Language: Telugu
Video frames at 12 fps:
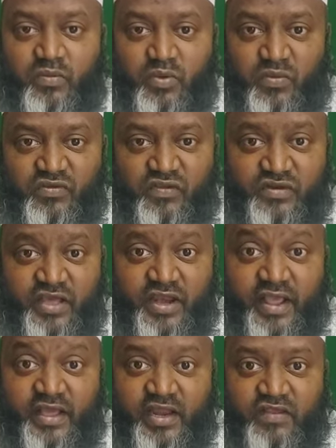మొహమ్మద్ అస్లం
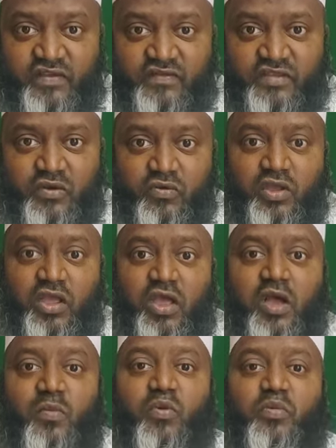గారు ఎంకరేజ్ చేశారు
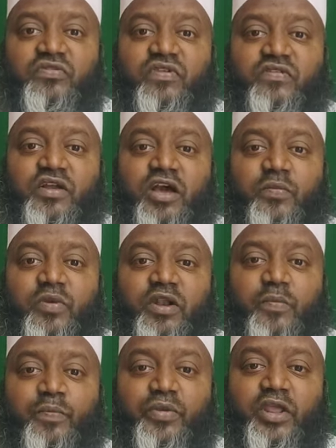మొహమ్మద్ అస్లం గారి
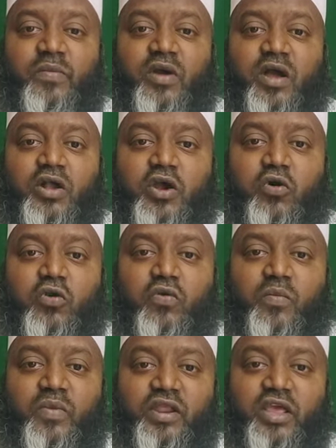పట్ల ప్రేమ
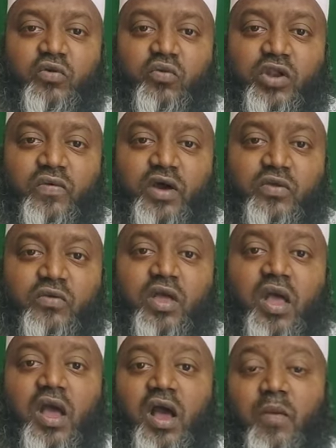గౌరవం మర్యాద ఉన్నవారు
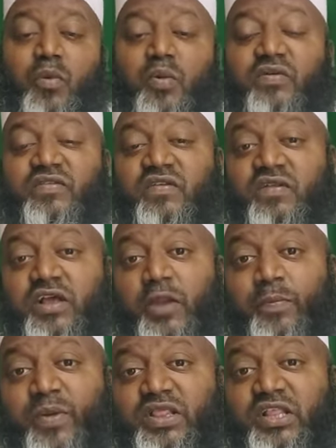మొహమ్మద్ అస్లం
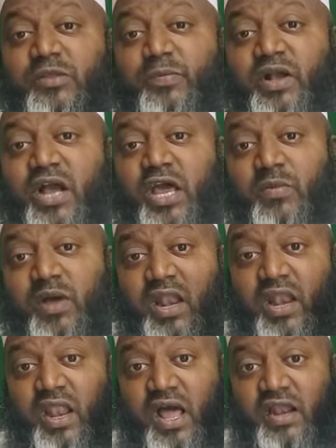గారి పద్ధతి ప్రకారం
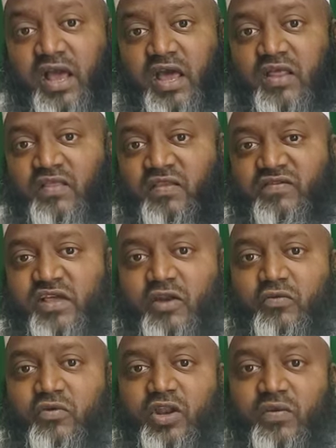అల్లాని
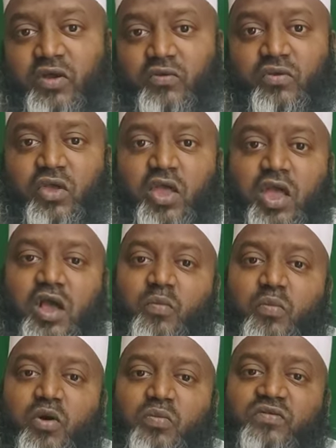ఆరాధించాలనుకునేవారు
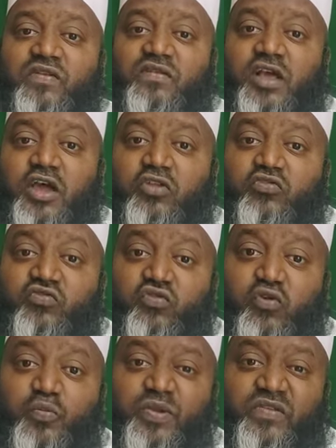మొహమ్మద్ అస్లం గారు
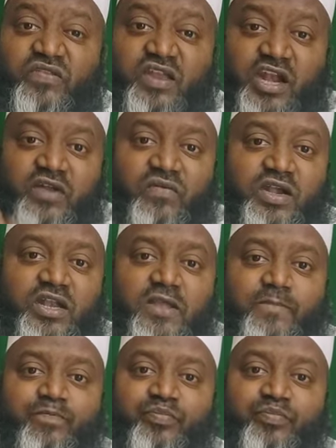చూపించినటువంటి